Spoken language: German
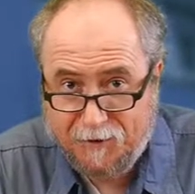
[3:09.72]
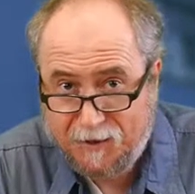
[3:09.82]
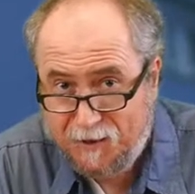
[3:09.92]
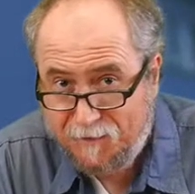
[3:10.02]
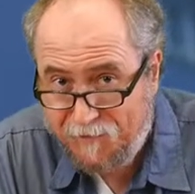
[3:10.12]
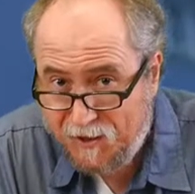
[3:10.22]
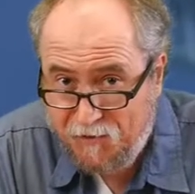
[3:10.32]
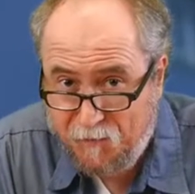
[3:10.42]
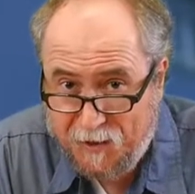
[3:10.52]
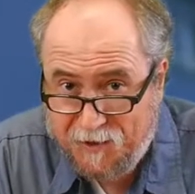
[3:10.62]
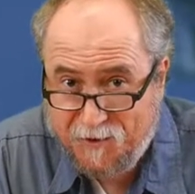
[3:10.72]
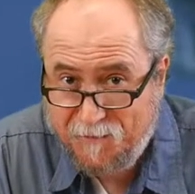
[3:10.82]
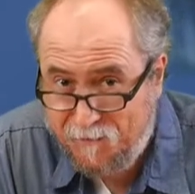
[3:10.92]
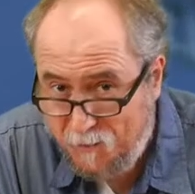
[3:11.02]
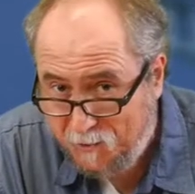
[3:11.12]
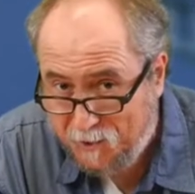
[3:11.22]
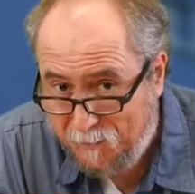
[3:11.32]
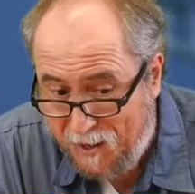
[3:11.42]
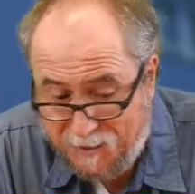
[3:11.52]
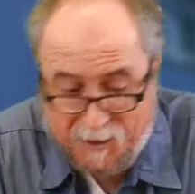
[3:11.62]
Die Fashion Week im
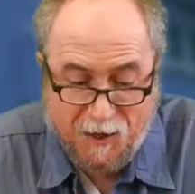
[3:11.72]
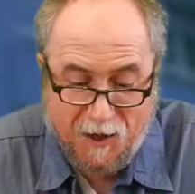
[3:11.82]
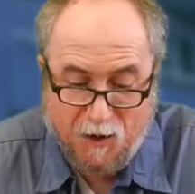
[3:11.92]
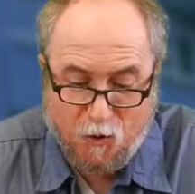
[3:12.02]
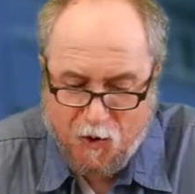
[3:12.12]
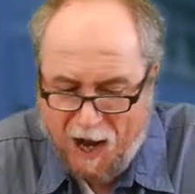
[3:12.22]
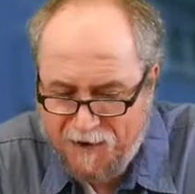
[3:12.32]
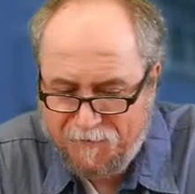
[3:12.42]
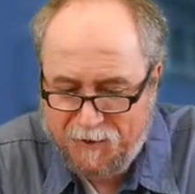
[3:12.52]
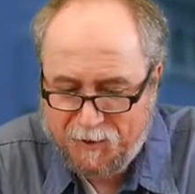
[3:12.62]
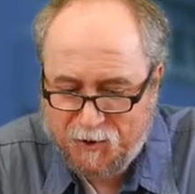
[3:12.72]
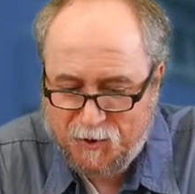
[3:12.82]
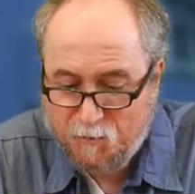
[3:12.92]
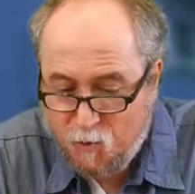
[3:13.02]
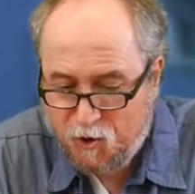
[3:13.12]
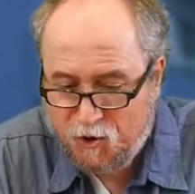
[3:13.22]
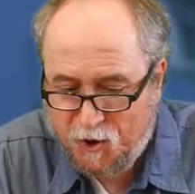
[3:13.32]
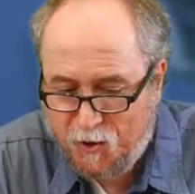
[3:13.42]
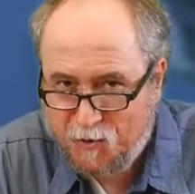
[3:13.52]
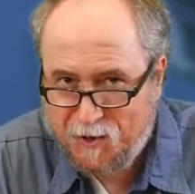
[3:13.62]
Vogelsberg oder einfach die
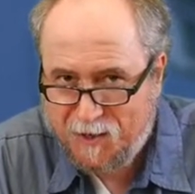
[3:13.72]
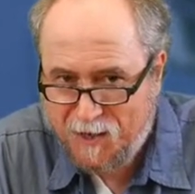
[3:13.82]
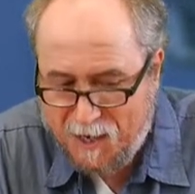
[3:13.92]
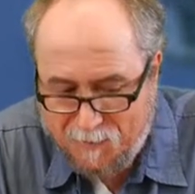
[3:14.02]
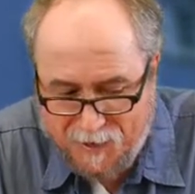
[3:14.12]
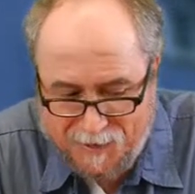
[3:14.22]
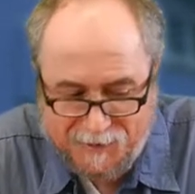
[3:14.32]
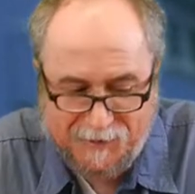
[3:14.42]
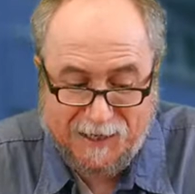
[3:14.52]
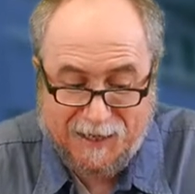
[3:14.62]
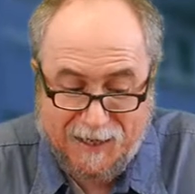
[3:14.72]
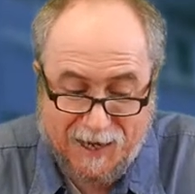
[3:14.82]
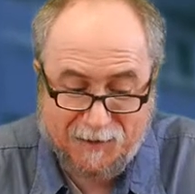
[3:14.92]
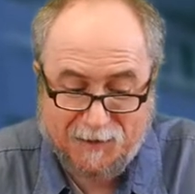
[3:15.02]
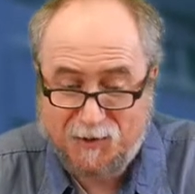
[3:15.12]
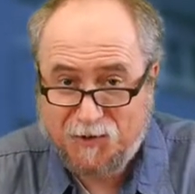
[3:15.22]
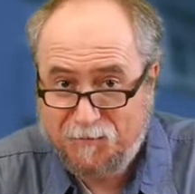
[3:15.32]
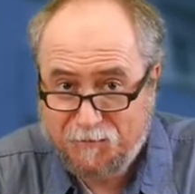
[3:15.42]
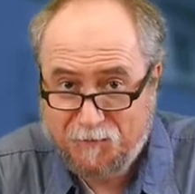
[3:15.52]
Modenschau in der MES jährte sich zum